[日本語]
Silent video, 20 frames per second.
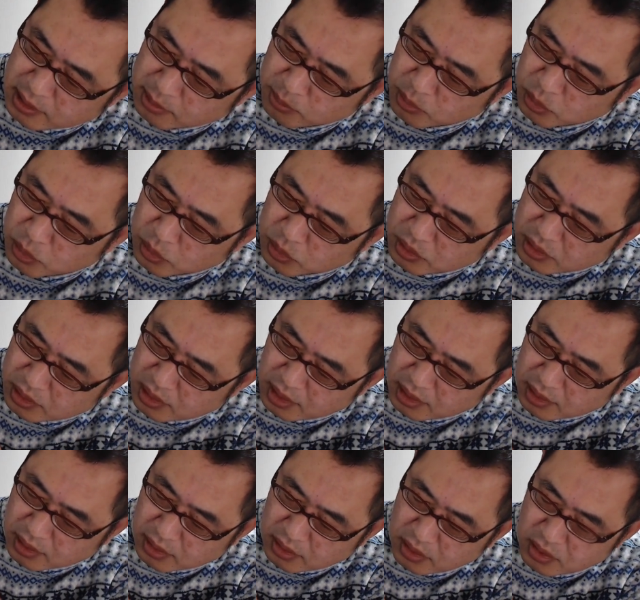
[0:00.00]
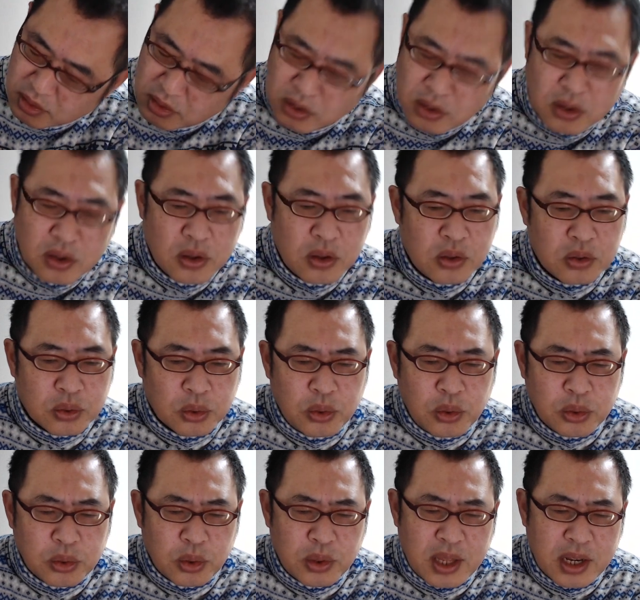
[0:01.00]
ンダーに戻って
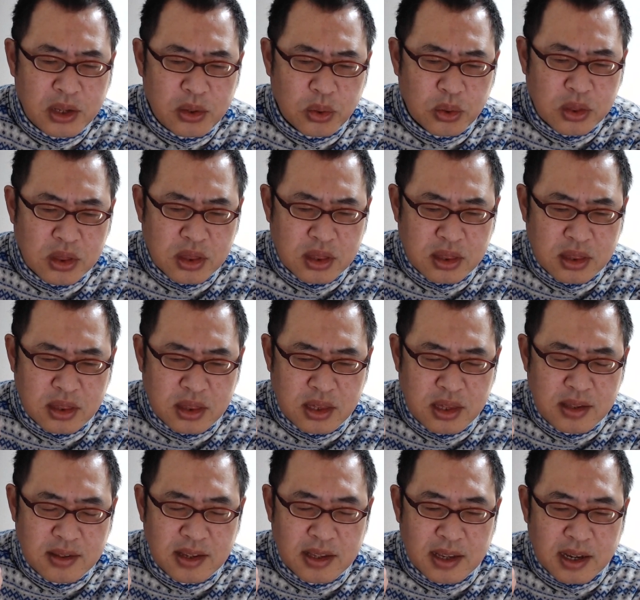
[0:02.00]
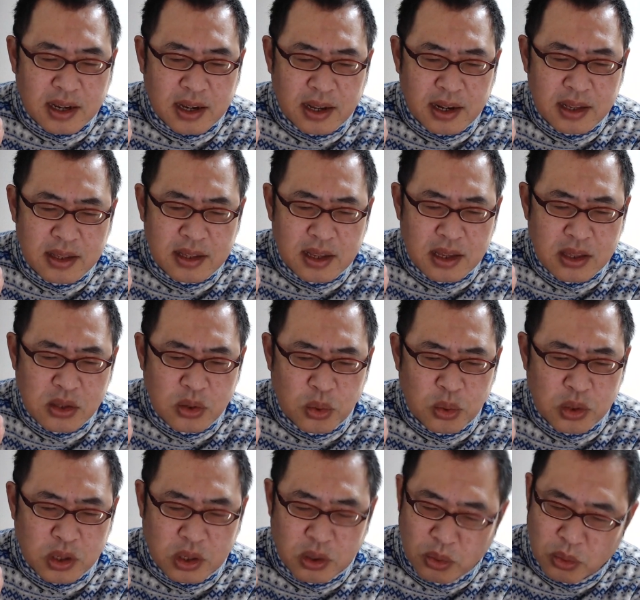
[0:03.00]
その隣の小さな
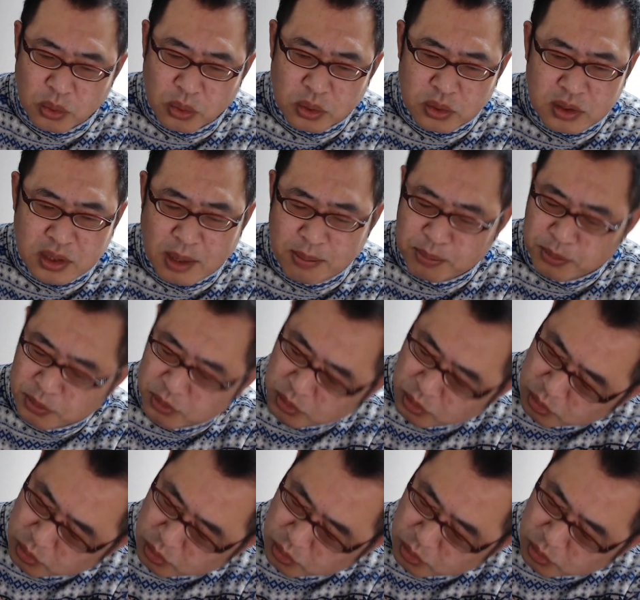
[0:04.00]
カレンダー表域をタッ